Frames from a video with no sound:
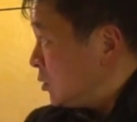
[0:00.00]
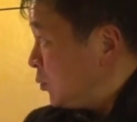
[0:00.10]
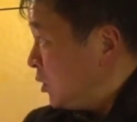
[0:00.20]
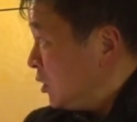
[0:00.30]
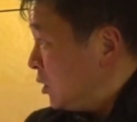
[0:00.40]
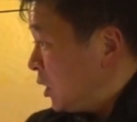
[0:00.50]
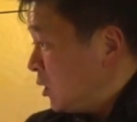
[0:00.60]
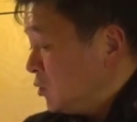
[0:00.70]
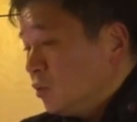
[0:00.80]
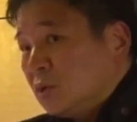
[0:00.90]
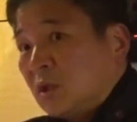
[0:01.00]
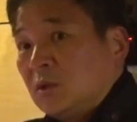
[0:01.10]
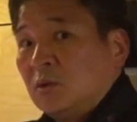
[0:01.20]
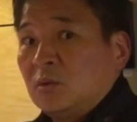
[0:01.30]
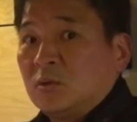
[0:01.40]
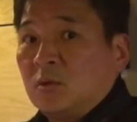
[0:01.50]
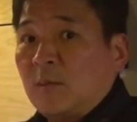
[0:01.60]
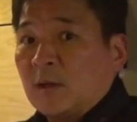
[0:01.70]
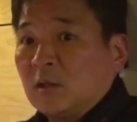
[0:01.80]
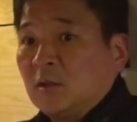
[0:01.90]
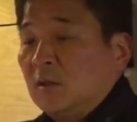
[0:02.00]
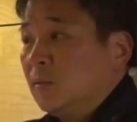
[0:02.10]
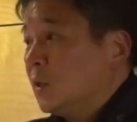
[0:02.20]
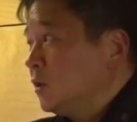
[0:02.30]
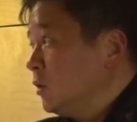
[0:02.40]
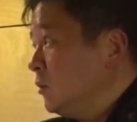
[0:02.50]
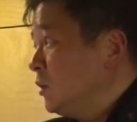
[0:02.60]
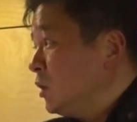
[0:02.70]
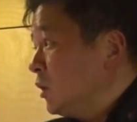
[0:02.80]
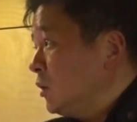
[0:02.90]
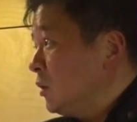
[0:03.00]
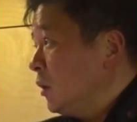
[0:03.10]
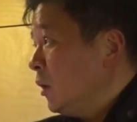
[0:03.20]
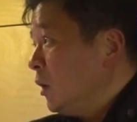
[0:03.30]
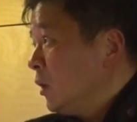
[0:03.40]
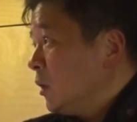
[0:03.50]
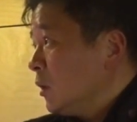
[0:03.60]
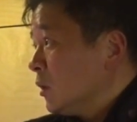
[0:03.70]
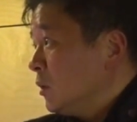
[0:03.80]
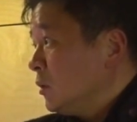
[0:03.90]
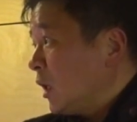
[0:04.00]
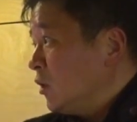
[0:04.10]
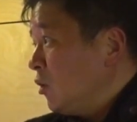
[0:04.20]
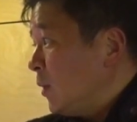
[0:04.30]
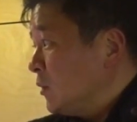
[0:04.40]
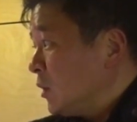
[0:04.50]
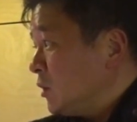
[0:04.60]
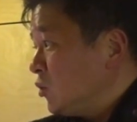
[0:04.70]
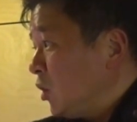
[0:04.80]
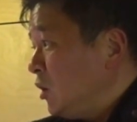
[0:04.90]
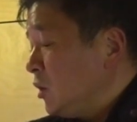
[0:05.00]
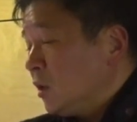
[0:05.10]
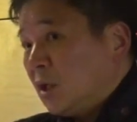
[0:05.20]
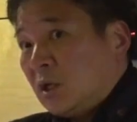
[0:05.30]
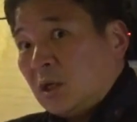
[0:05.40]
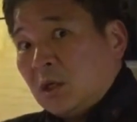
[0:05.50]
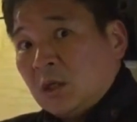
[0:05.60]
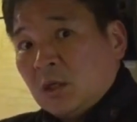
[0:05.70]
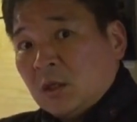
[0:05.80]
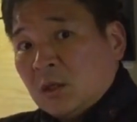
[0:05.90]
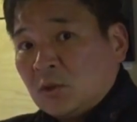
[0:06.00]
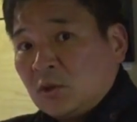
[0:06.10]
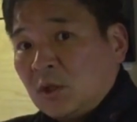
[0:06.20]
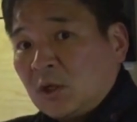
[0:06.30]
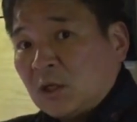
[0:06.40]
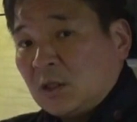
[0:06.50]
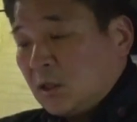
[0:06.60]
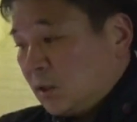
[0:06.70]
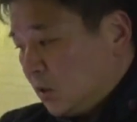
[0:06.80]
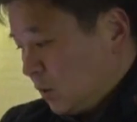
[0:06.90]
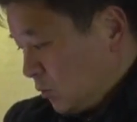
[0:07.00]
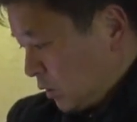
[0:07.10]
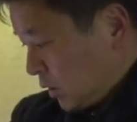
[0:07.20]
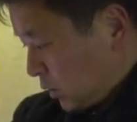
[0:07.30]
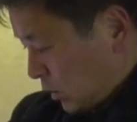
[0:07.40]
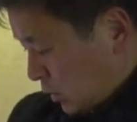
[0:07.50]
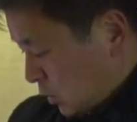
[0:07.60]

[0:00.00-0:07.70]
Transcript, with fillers: 이제 비행기 가는 소리나 이런 것들이 밖에 들립니다. 지금 이 차는 그 단열 방음까지 돼 있는데 커튼을 안 달았기 때문에